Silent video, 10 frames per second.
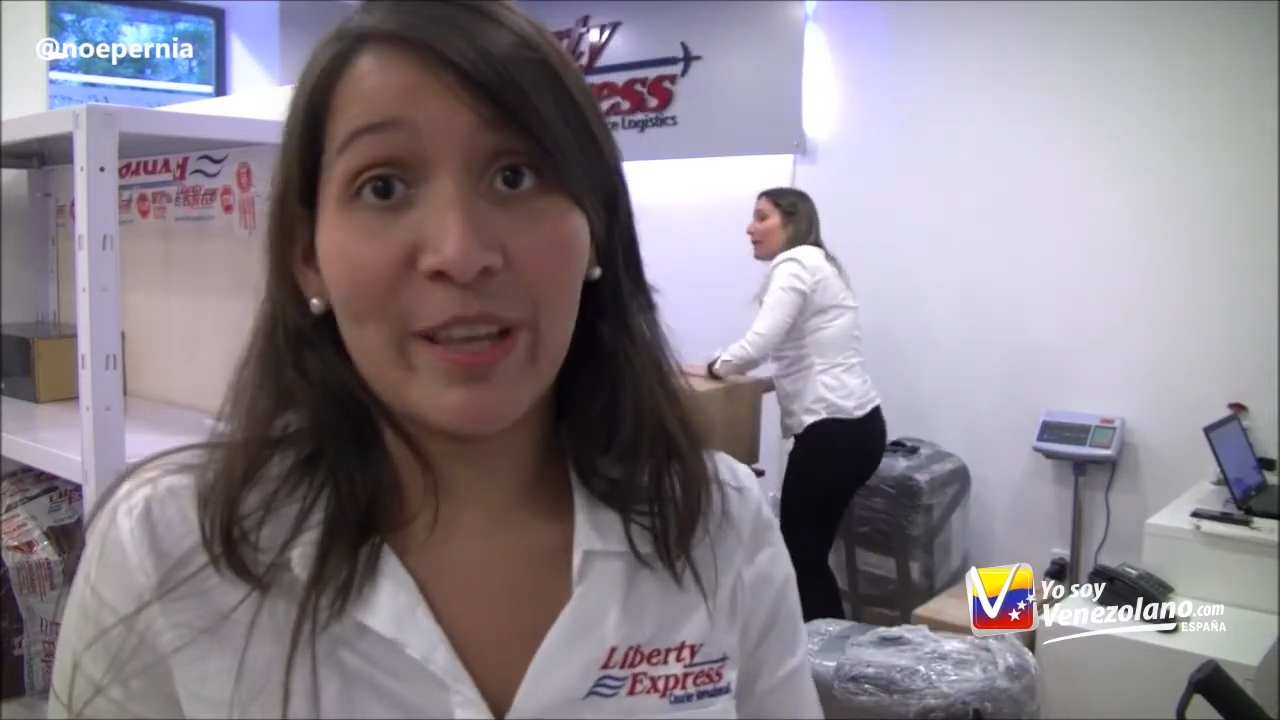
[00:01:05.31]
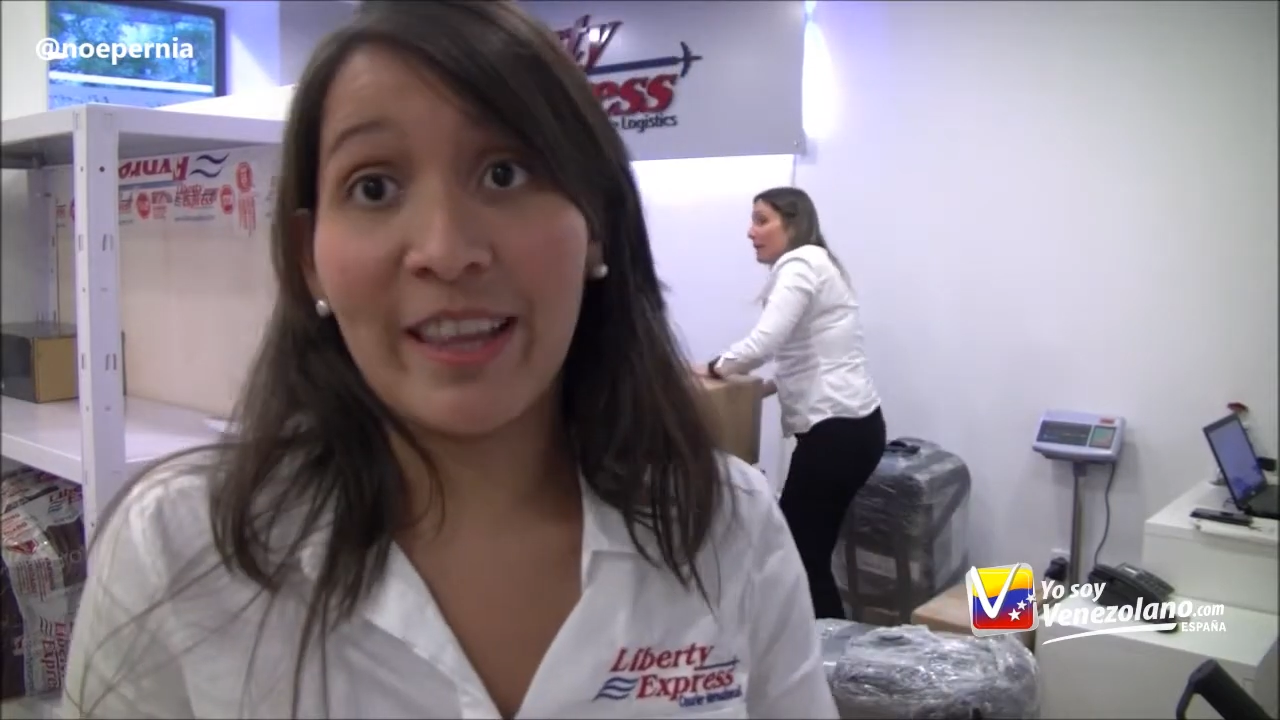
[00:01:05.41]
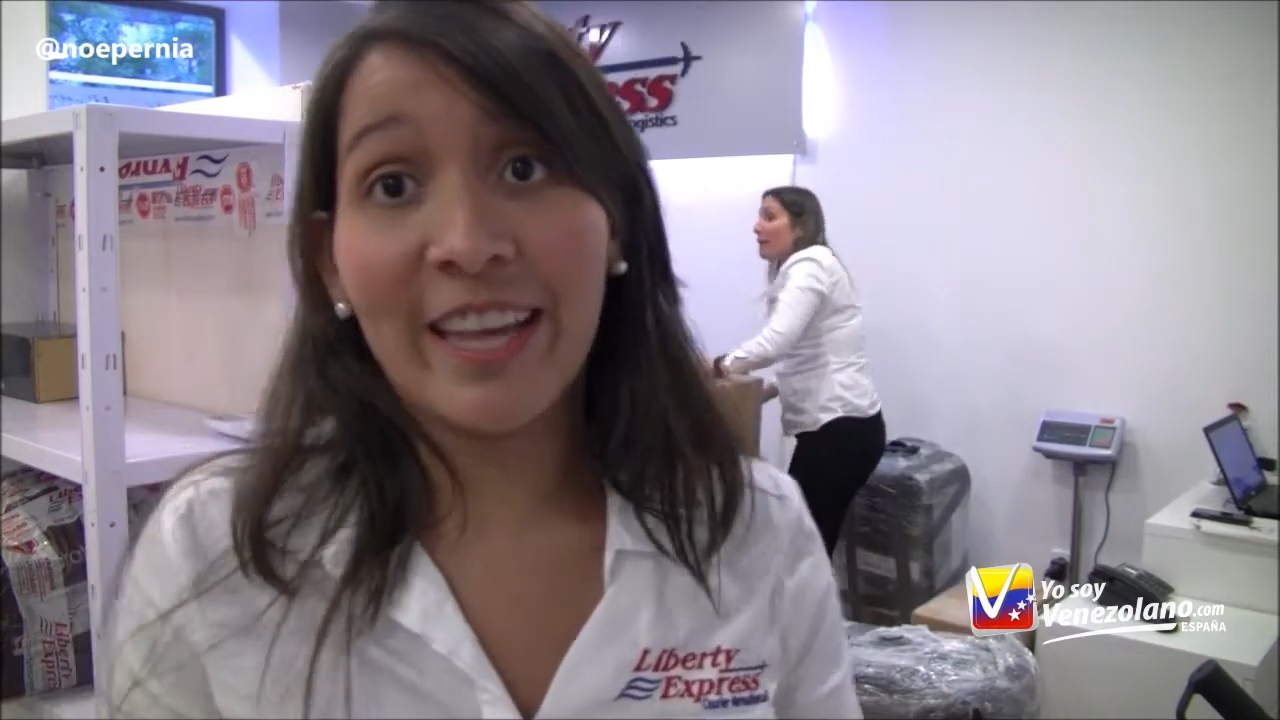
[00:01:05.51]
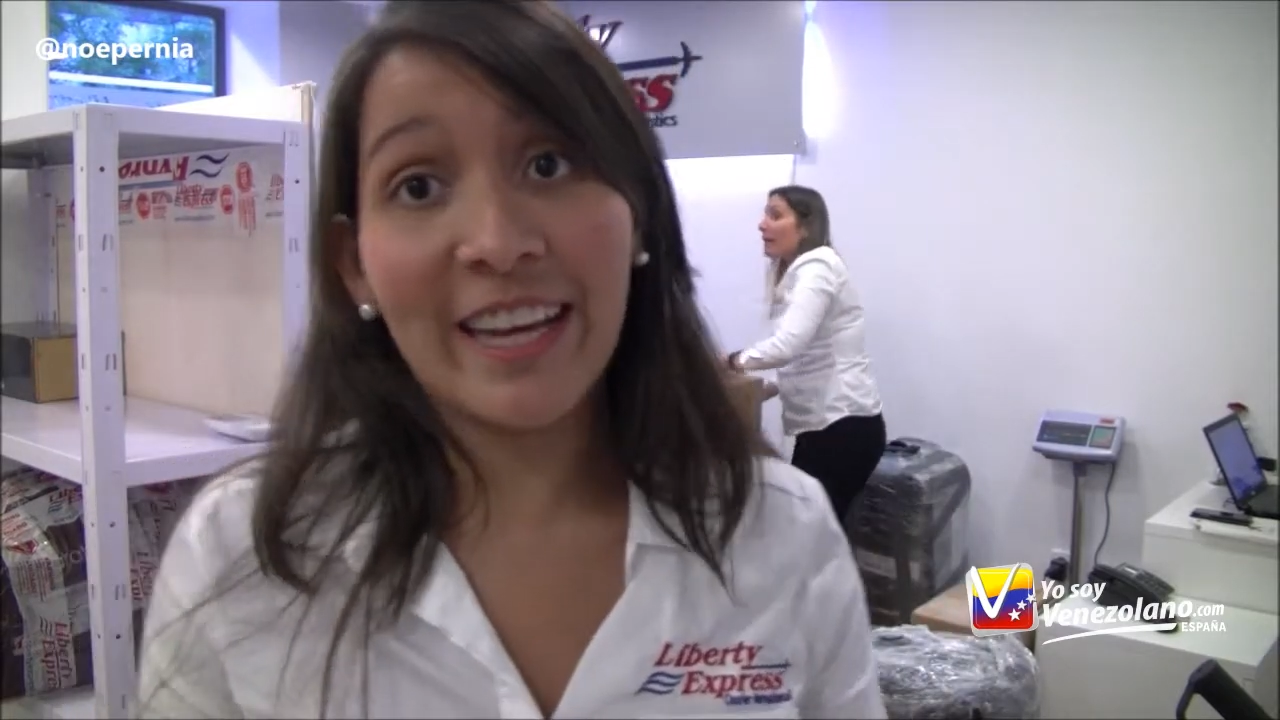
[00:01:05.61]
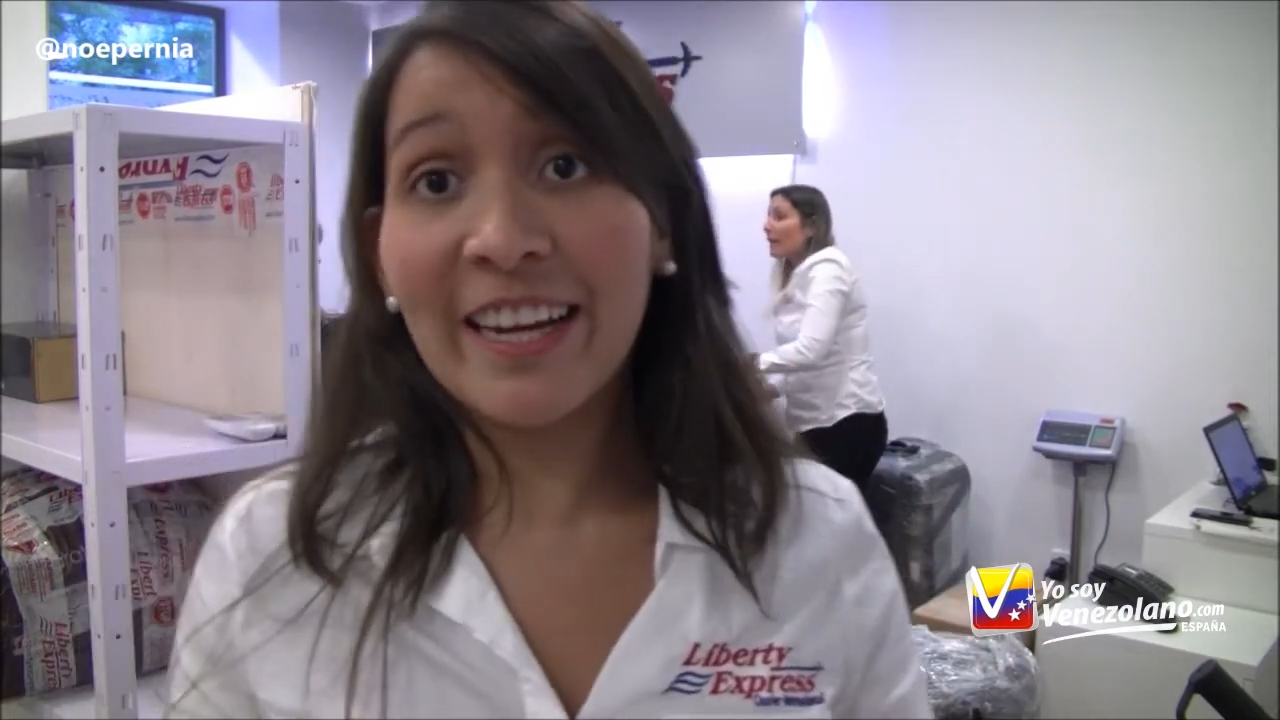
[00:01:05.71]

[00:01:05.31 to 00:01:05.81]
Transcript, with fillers: pues, desde el